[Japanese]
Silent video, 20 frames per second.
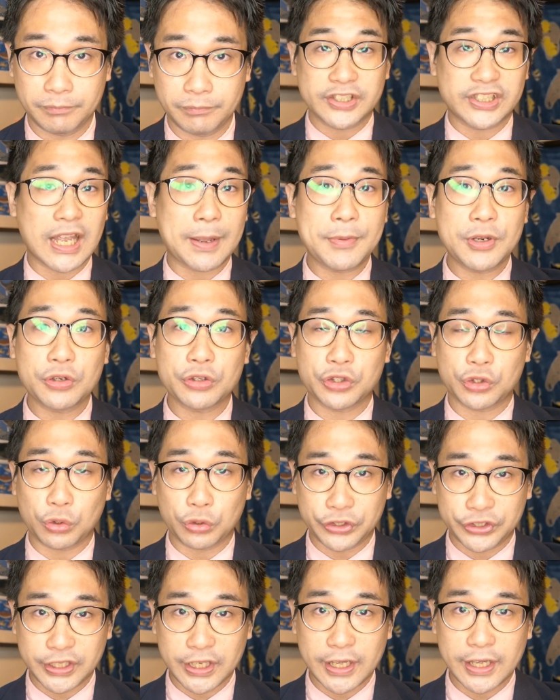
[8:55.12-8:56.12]
サメの
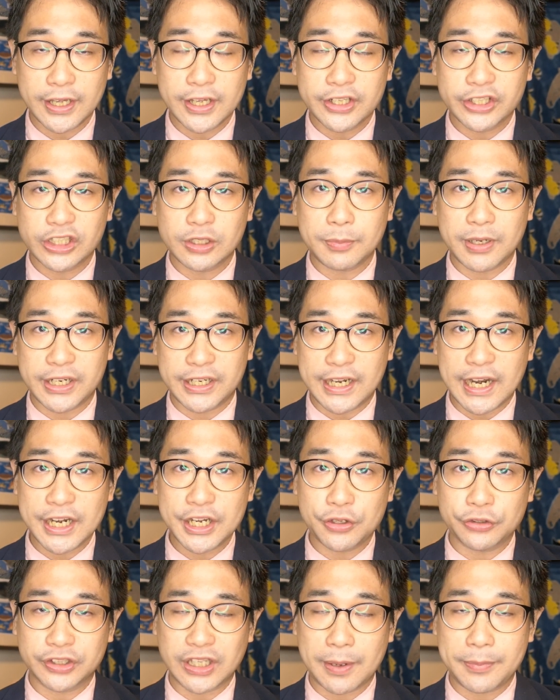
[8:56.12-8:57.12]
食性、つまり
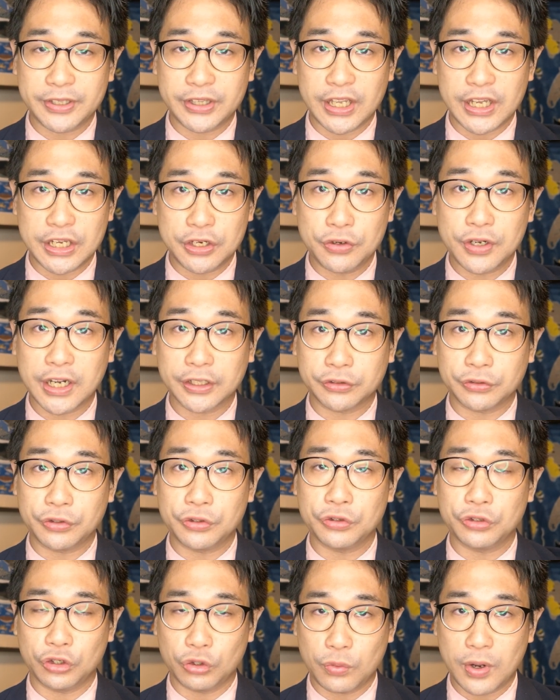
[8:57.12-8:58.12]
何を食べているか
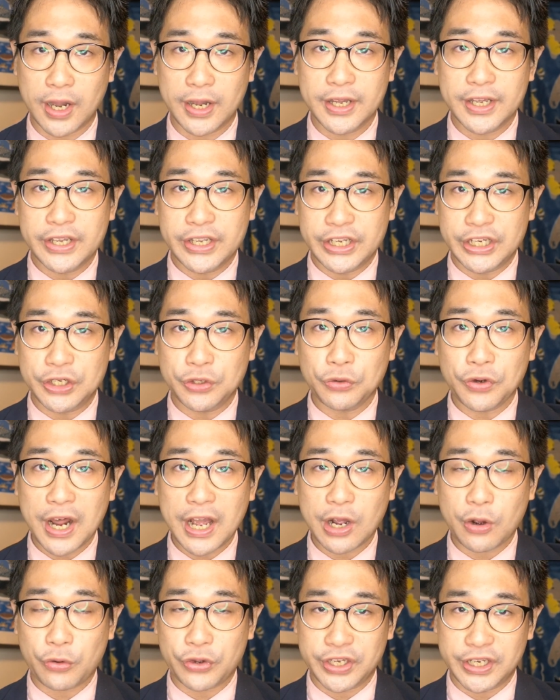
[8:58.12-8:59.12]
というのは、胃の
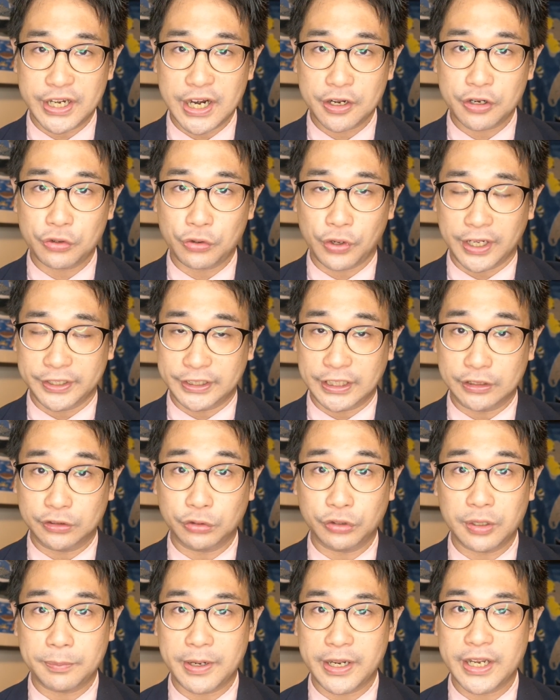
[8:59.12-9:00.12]
中を開くのが手っ
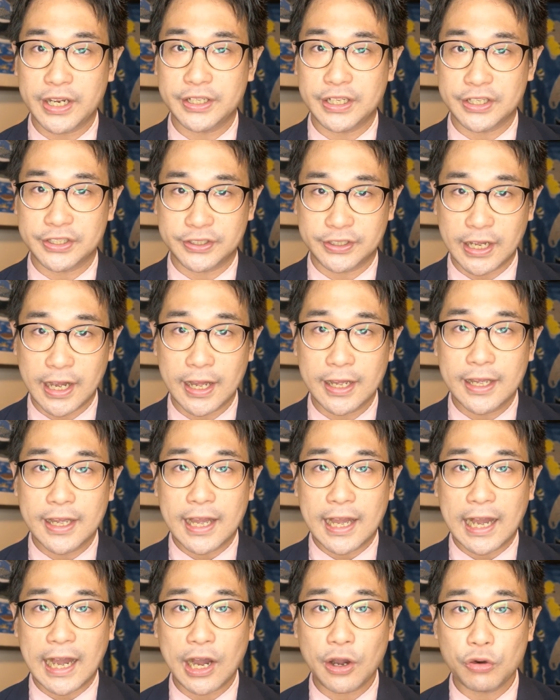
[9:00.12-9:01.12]
取り早いですが、
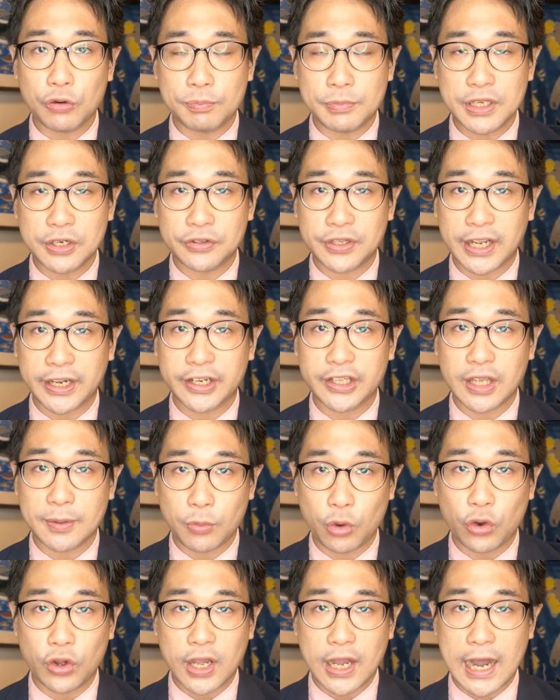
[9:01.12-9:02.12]
歯を見るだけ
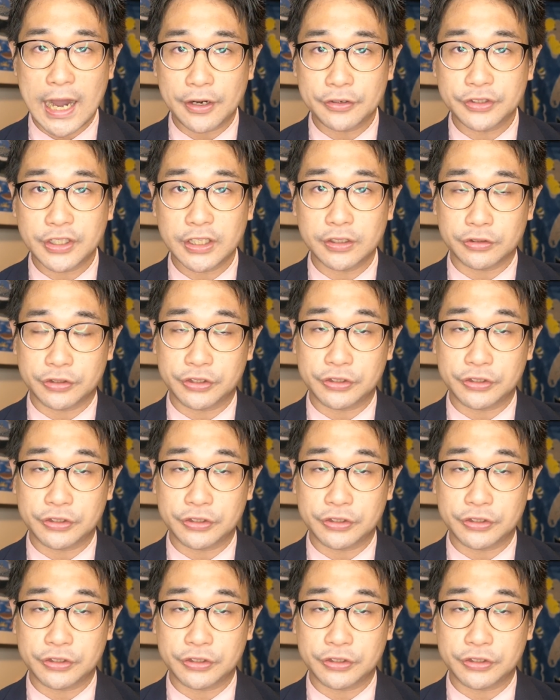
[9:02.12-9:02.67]
でもある程度